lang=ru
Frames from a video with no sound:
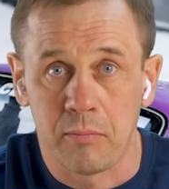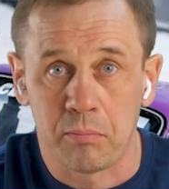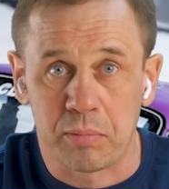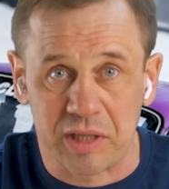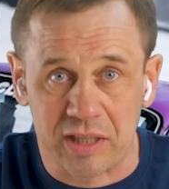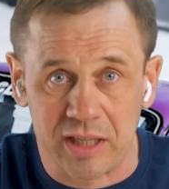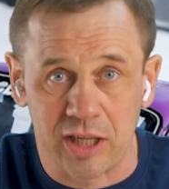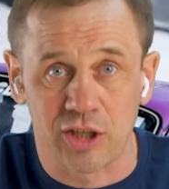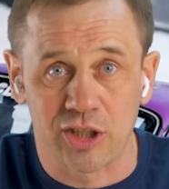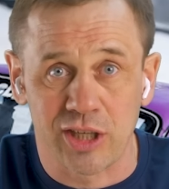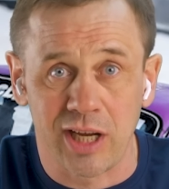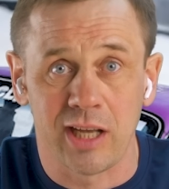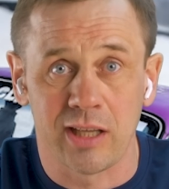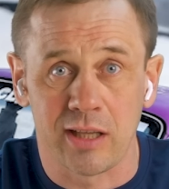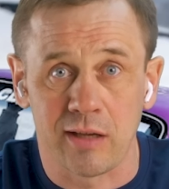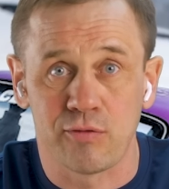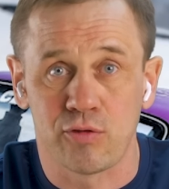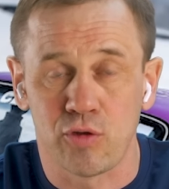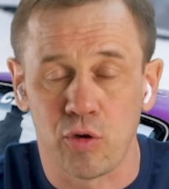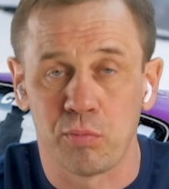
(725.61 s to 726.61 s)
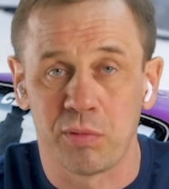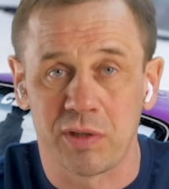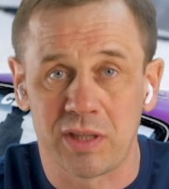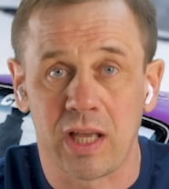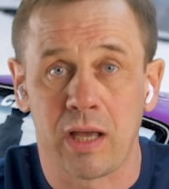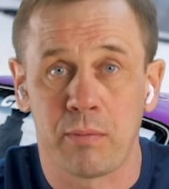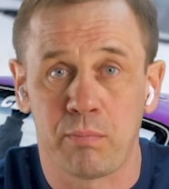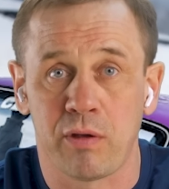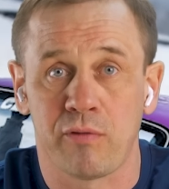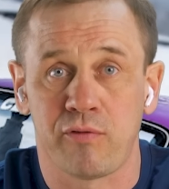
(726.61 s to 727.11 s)
продолжая на всем
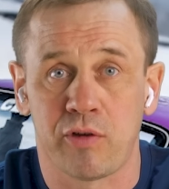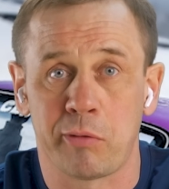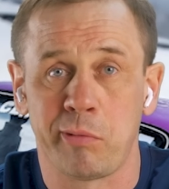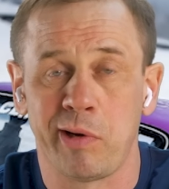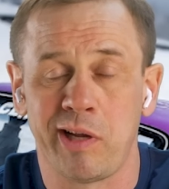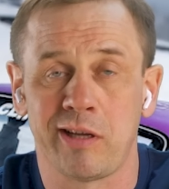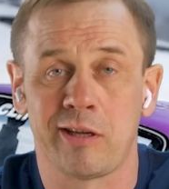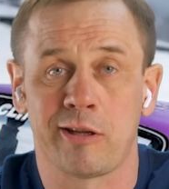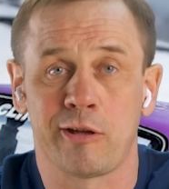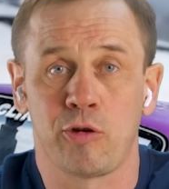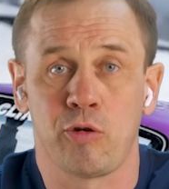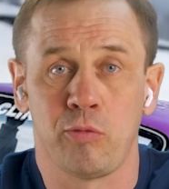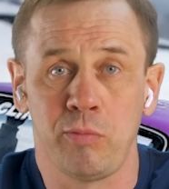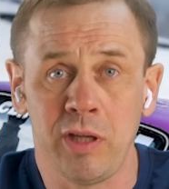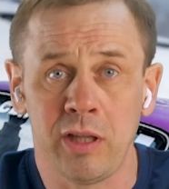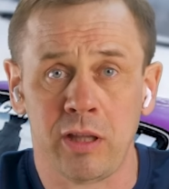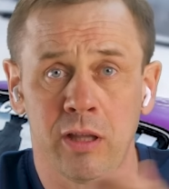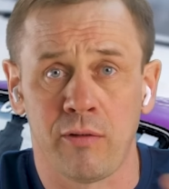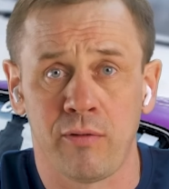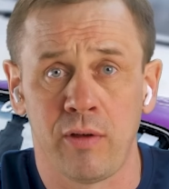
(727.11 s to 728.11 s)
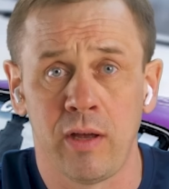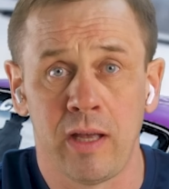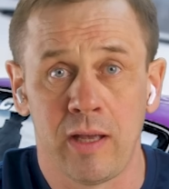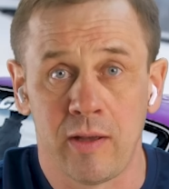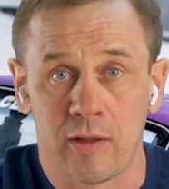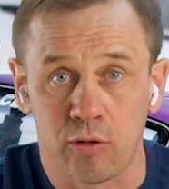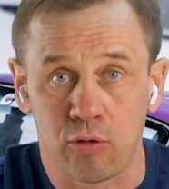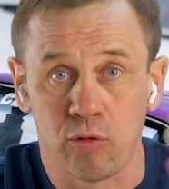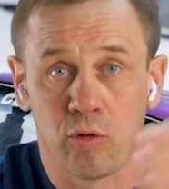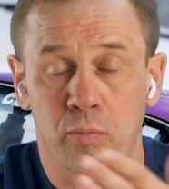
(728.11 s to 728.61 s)
этапе оформления документов
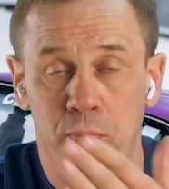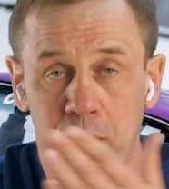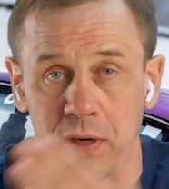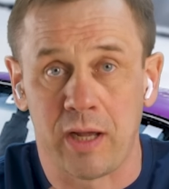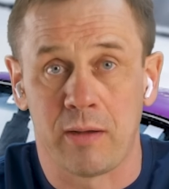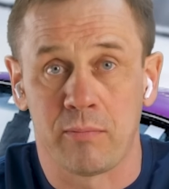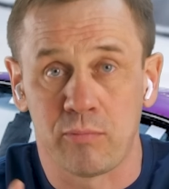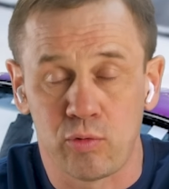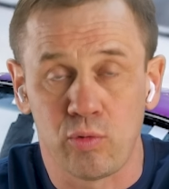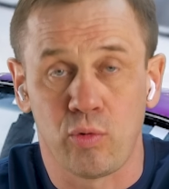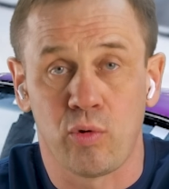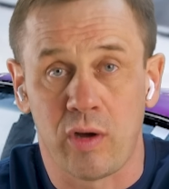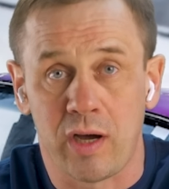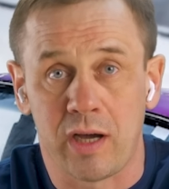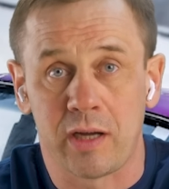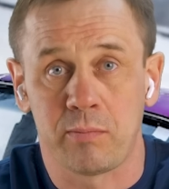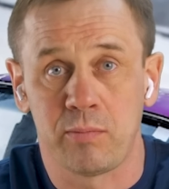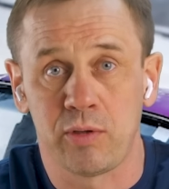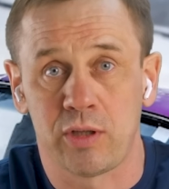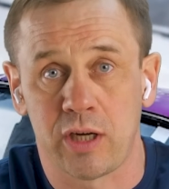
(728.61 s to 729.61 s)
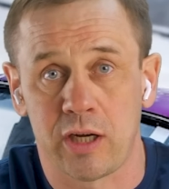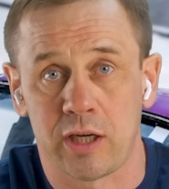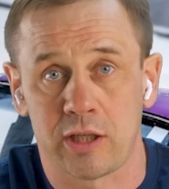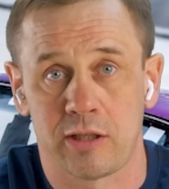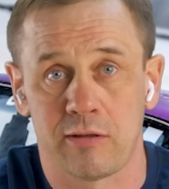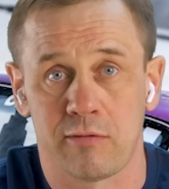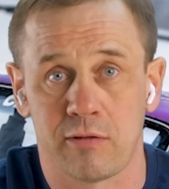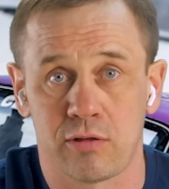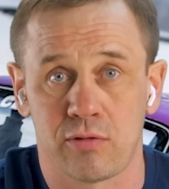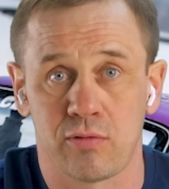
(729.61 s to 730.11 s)
до прям до
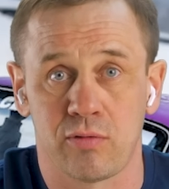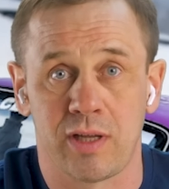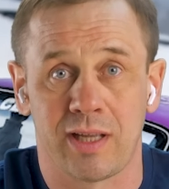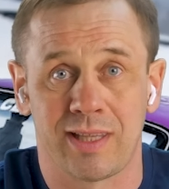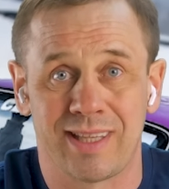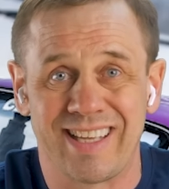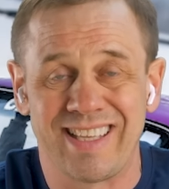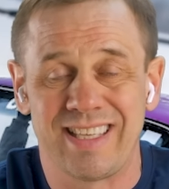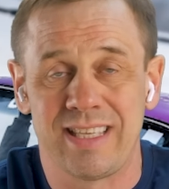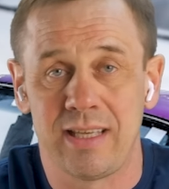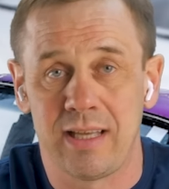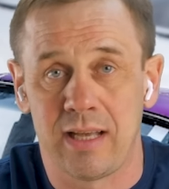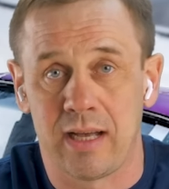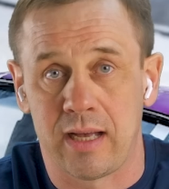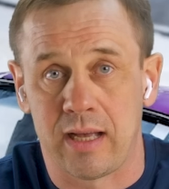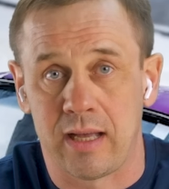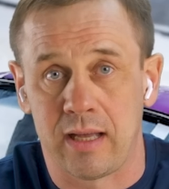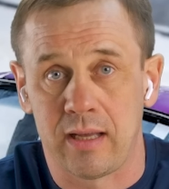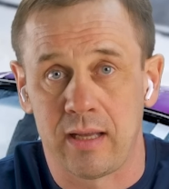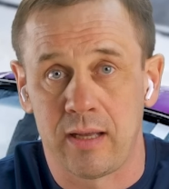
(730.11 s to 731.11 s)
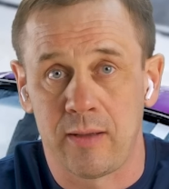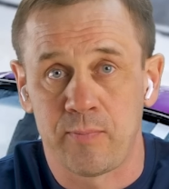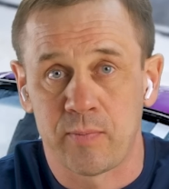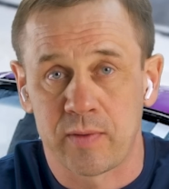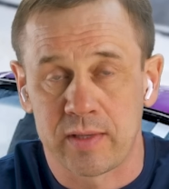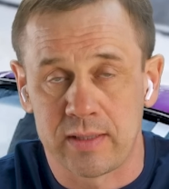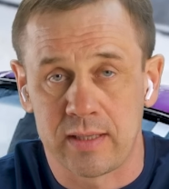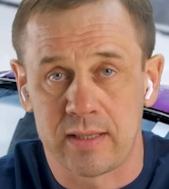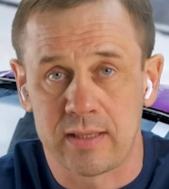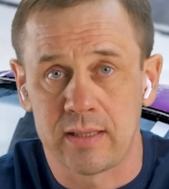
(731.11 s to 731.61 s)
арбитражного суда, до дня
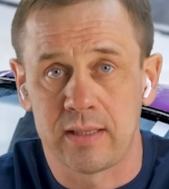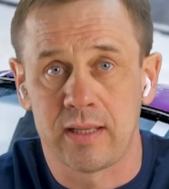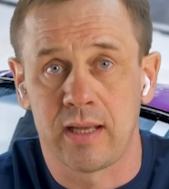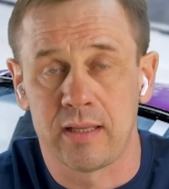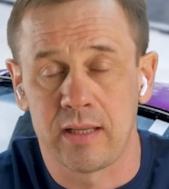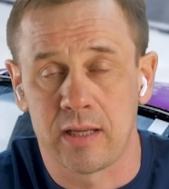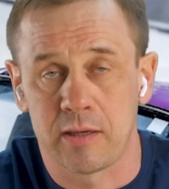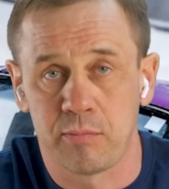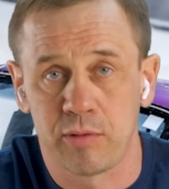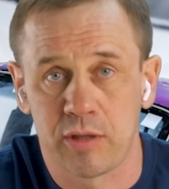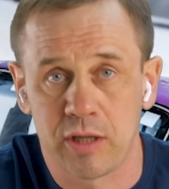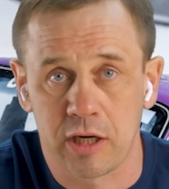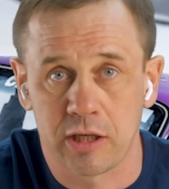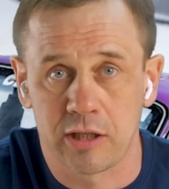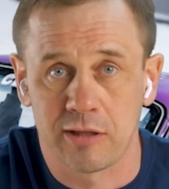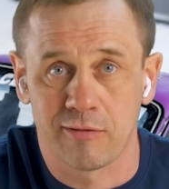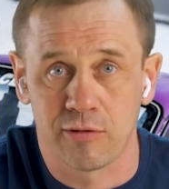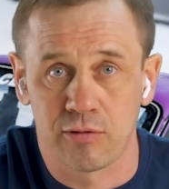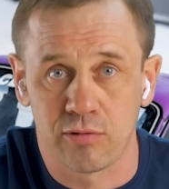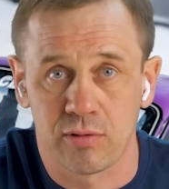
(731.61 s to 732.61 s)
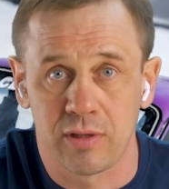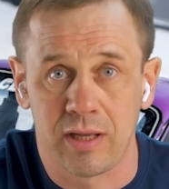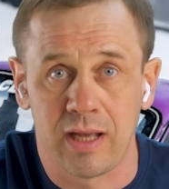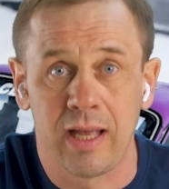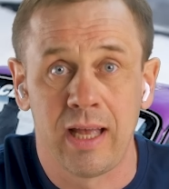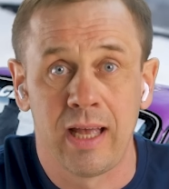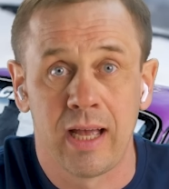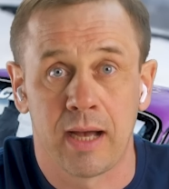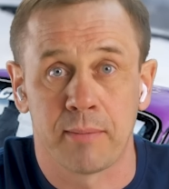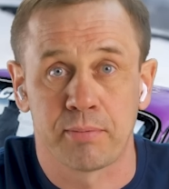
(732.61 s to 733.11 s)
Бывает заседания арбитражного
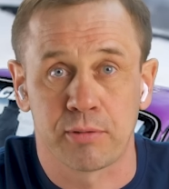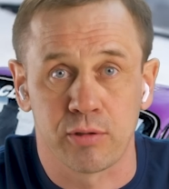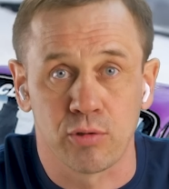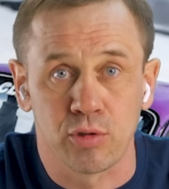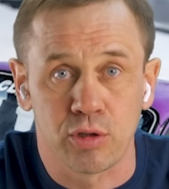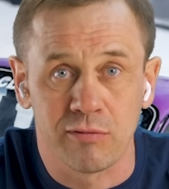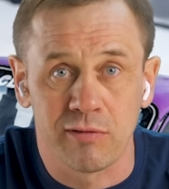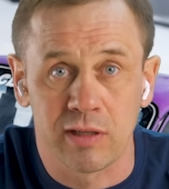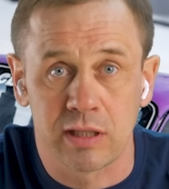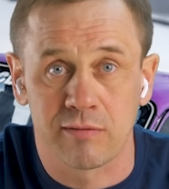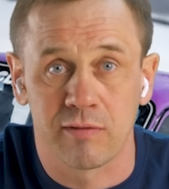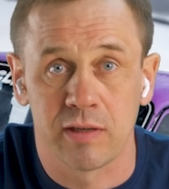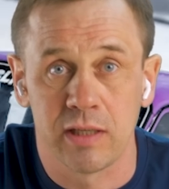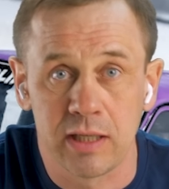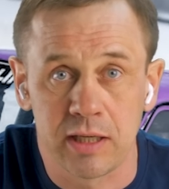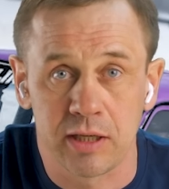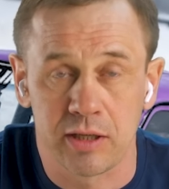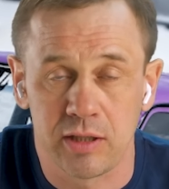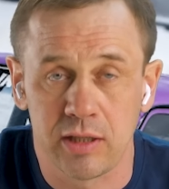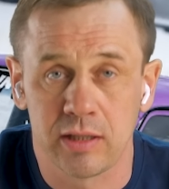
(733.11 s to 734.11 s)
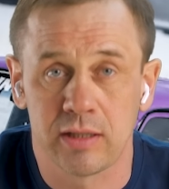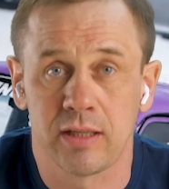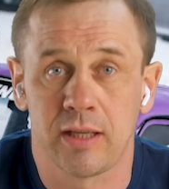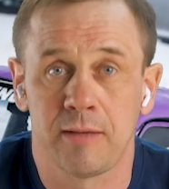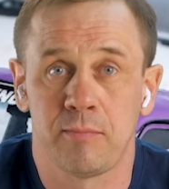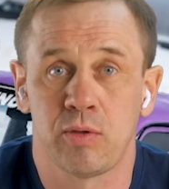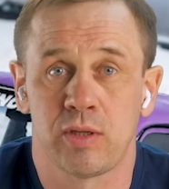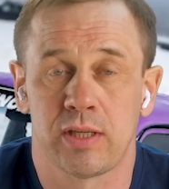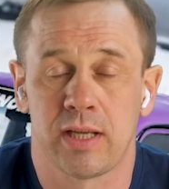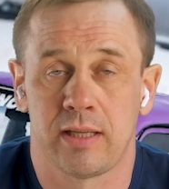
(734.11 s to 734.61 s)
суда обслуживать свои кредитные
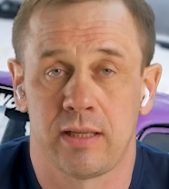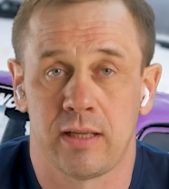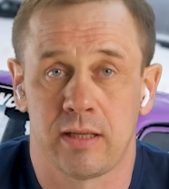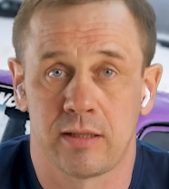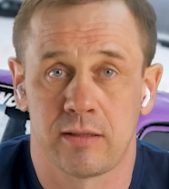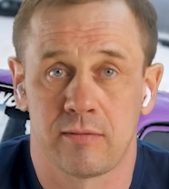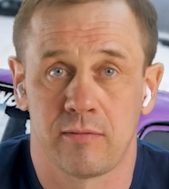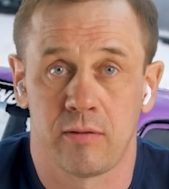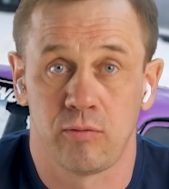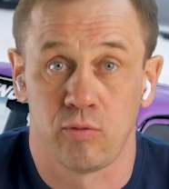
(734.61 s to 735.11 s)
обязательства.